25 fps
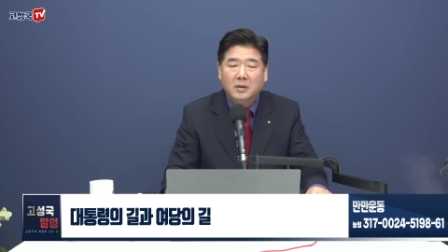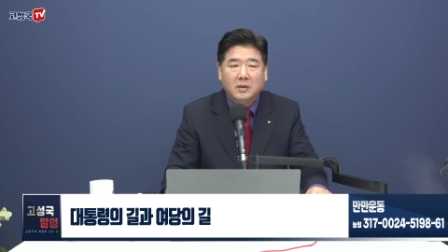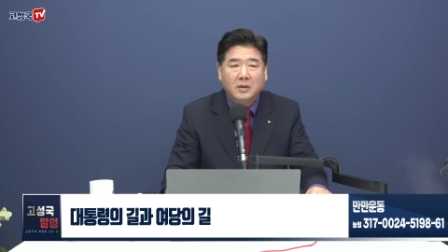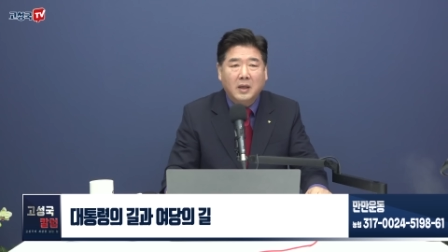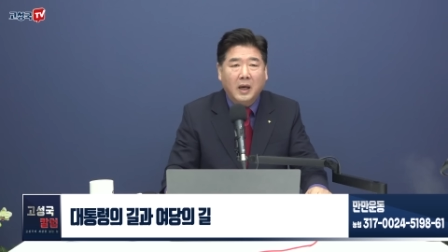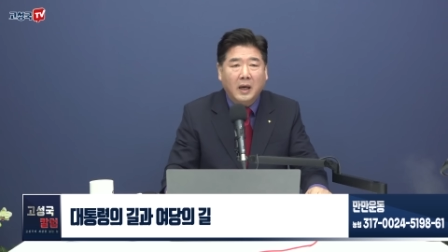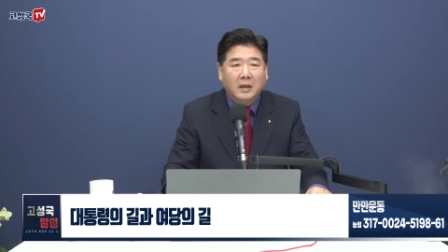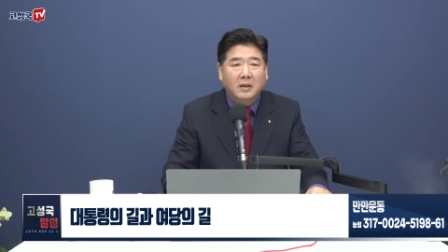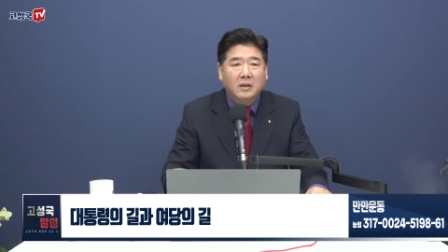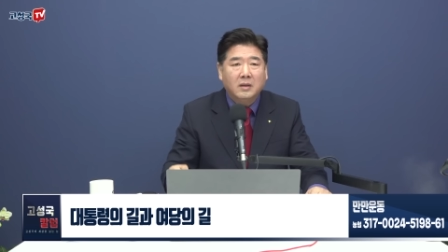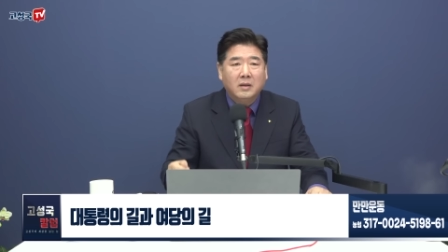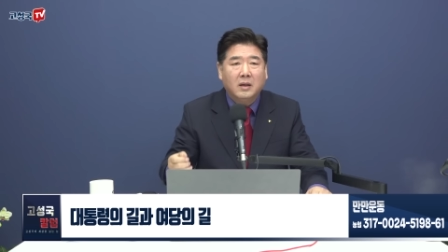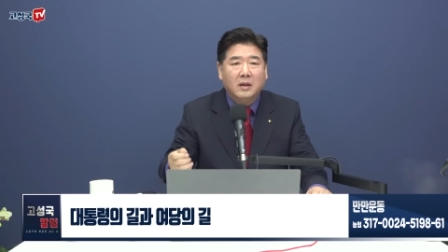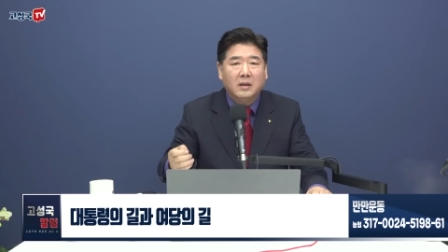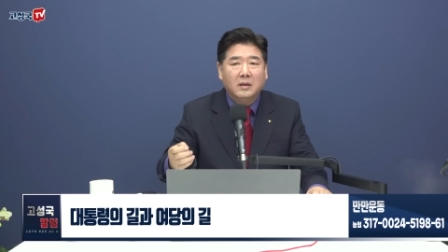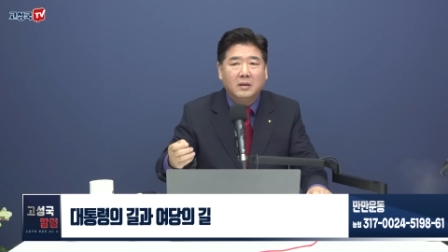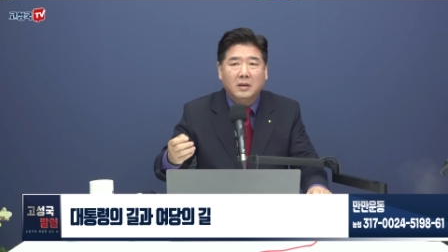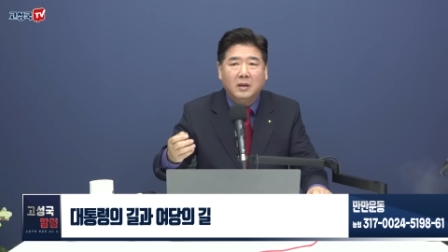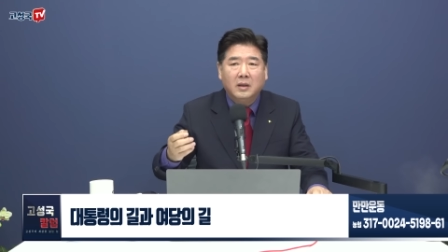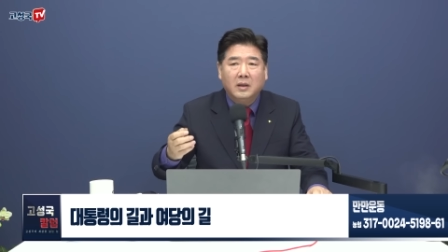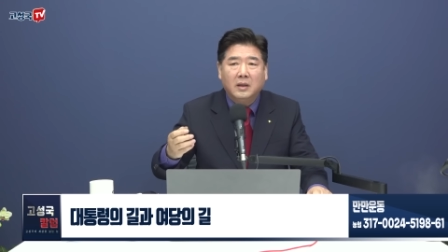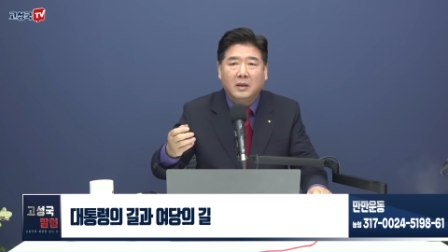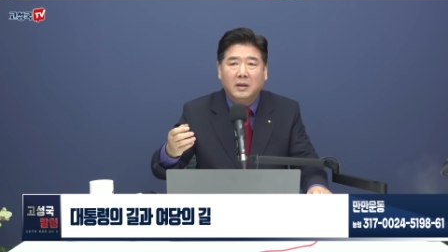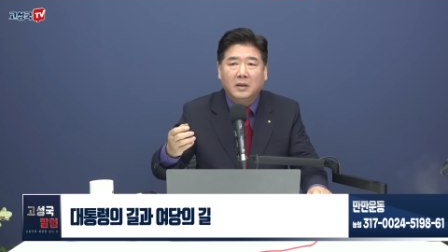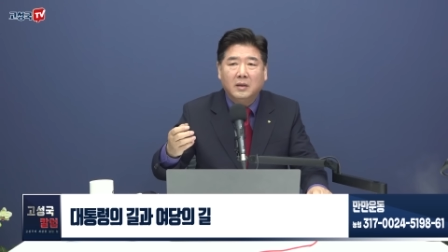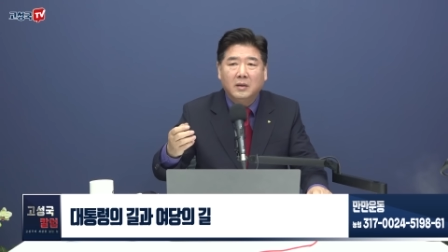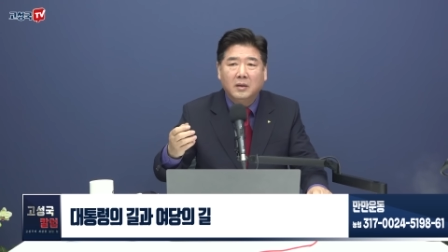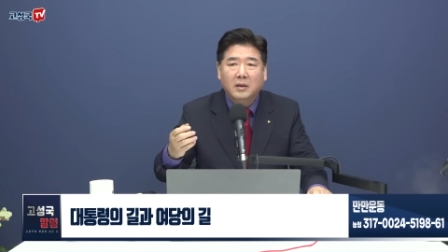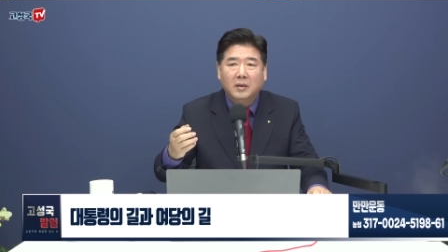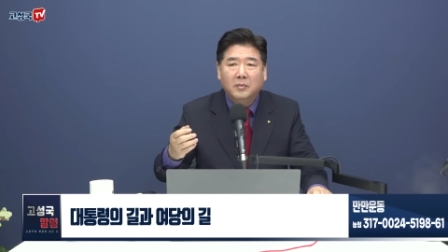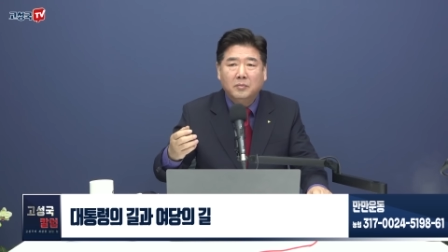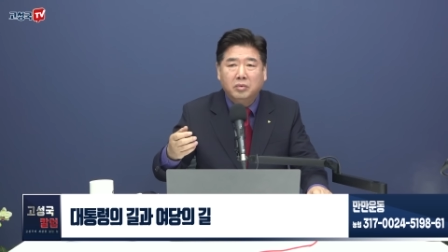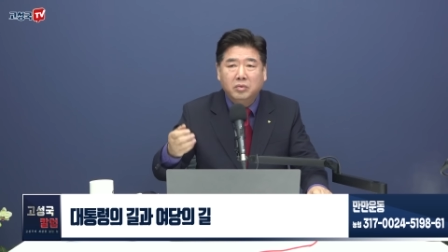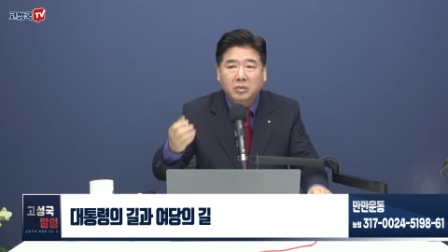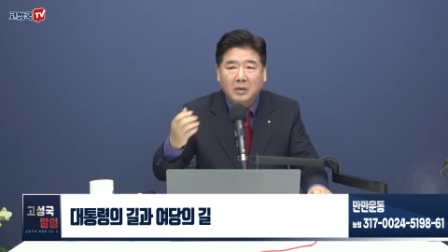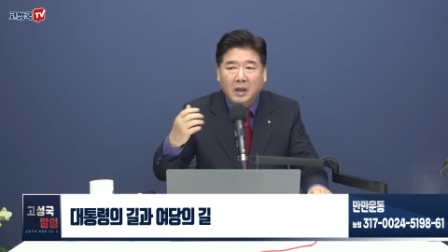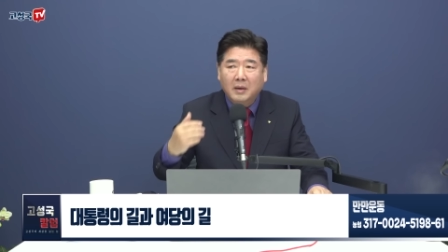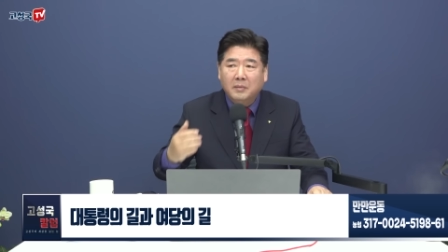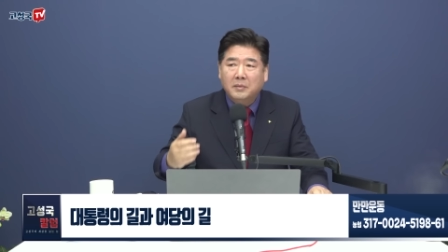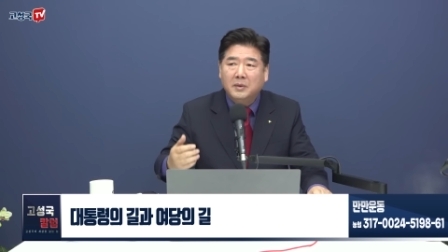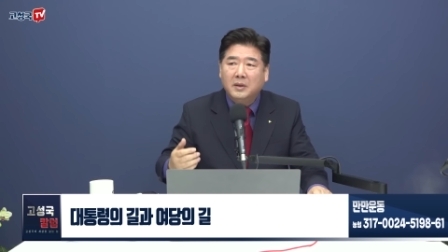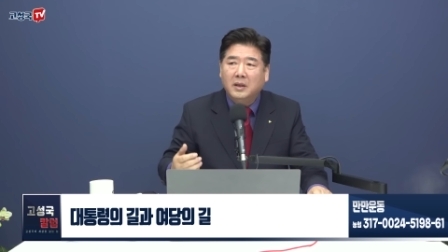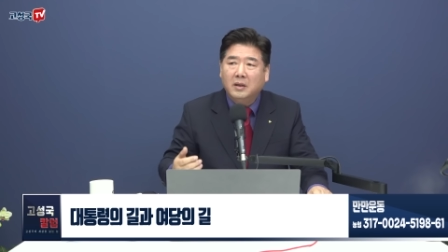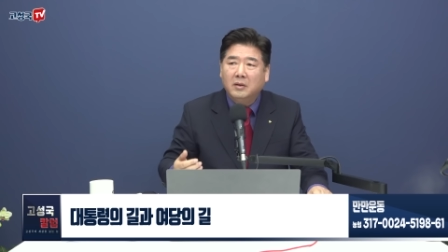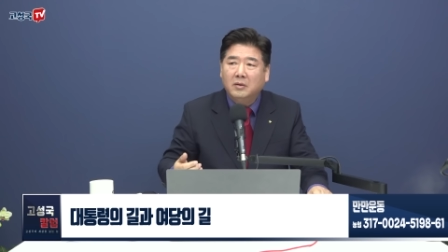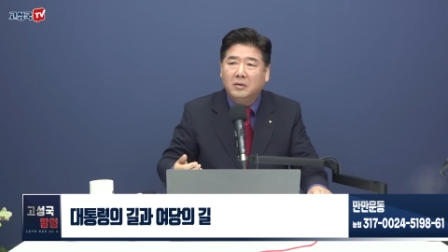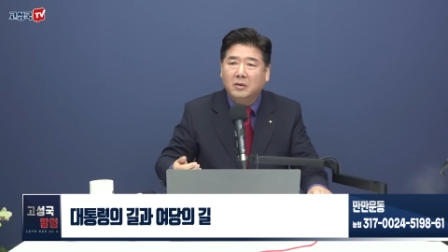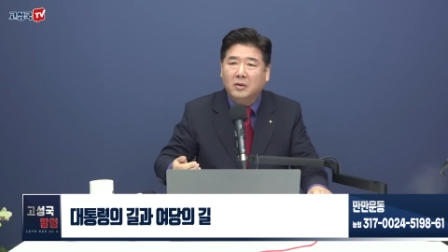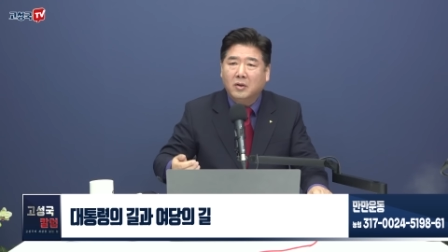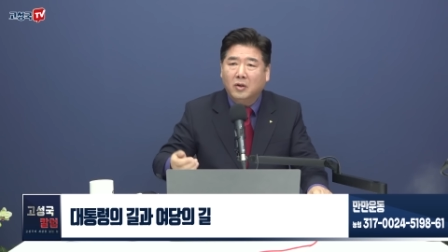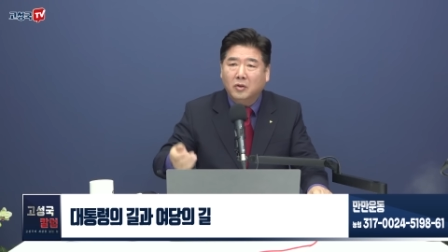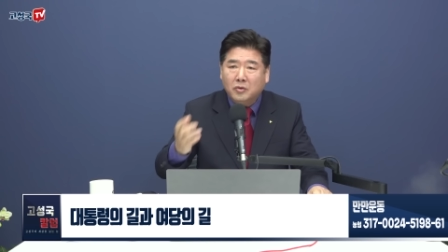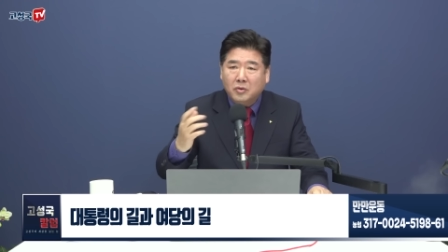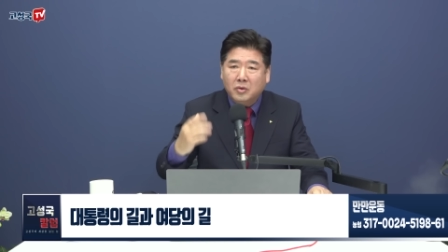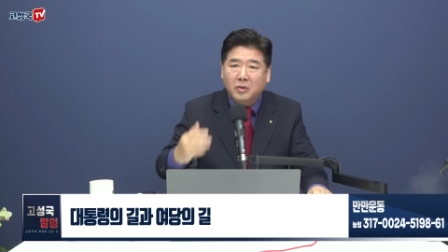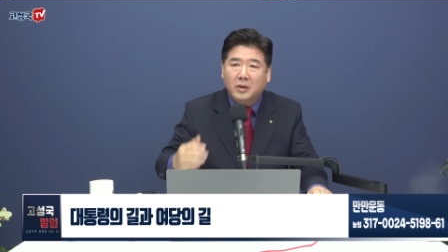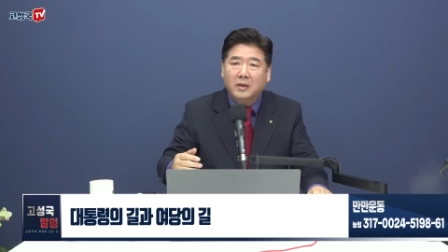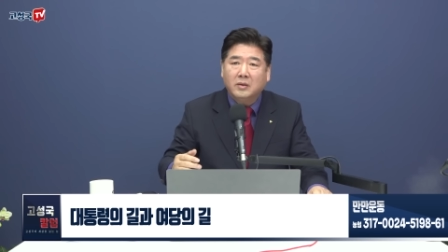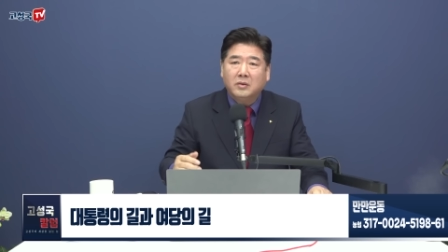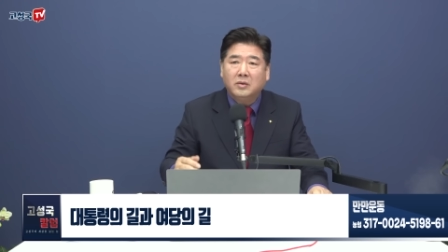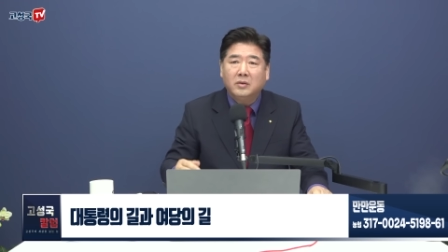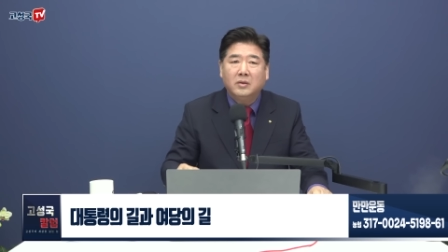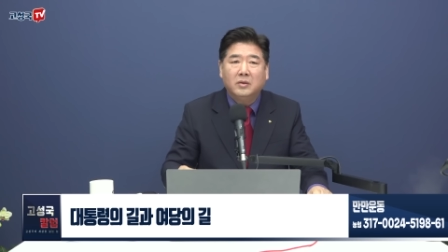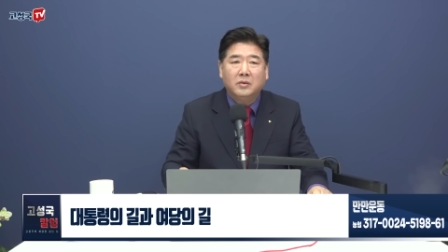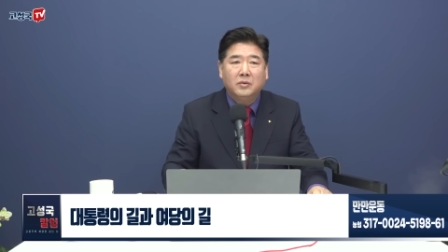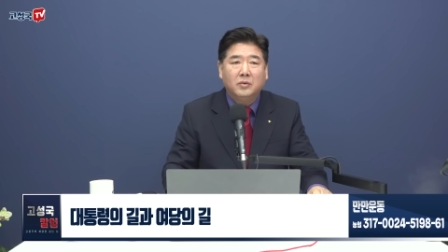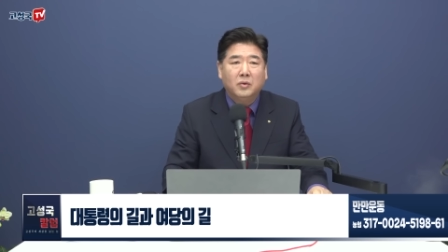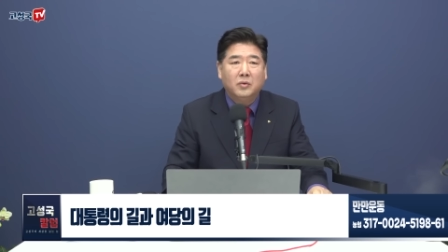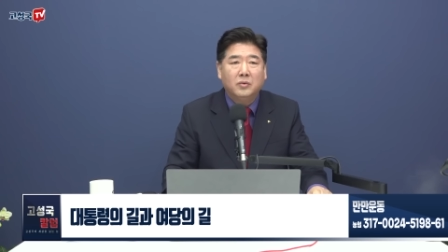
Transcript: 자기들한테 부담이 되고 거추장스러운